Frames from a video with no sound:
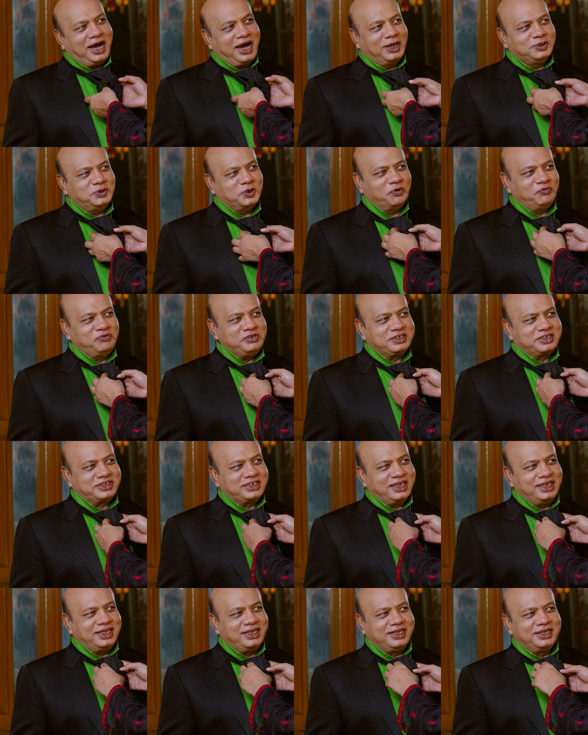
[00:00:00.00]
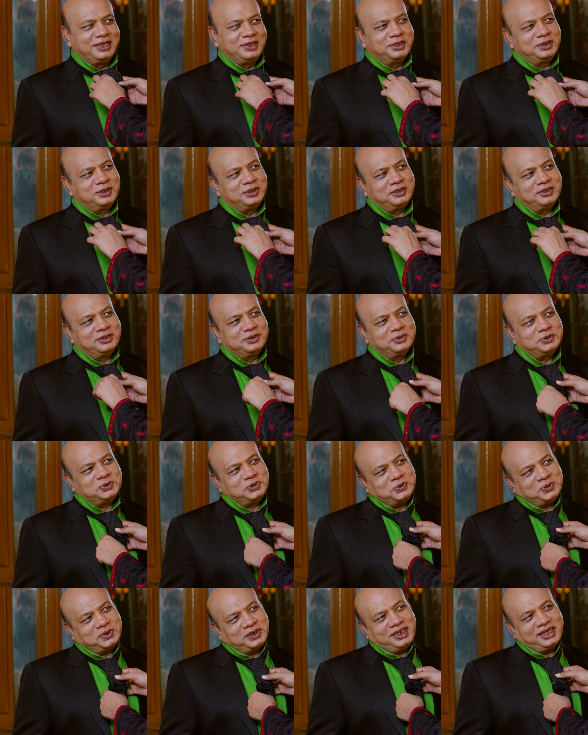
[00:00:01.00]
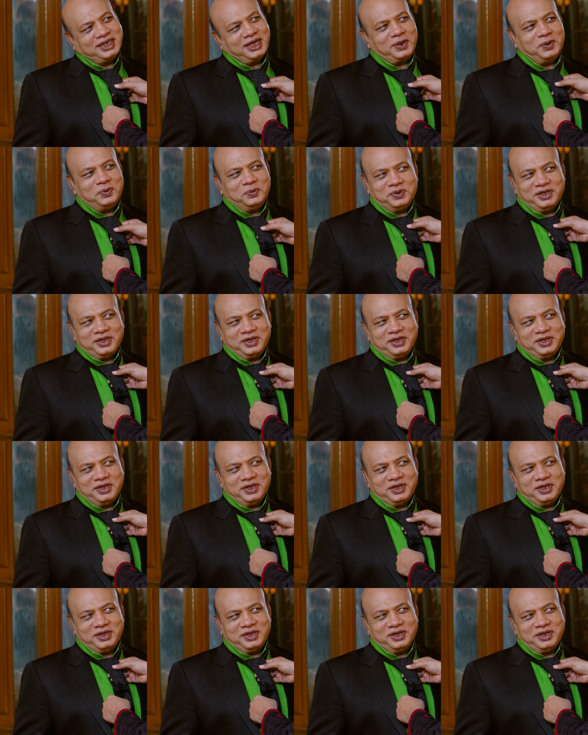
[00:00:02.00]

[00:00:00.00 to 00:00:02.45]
आज ऑफिस से छुट्टी कर लूं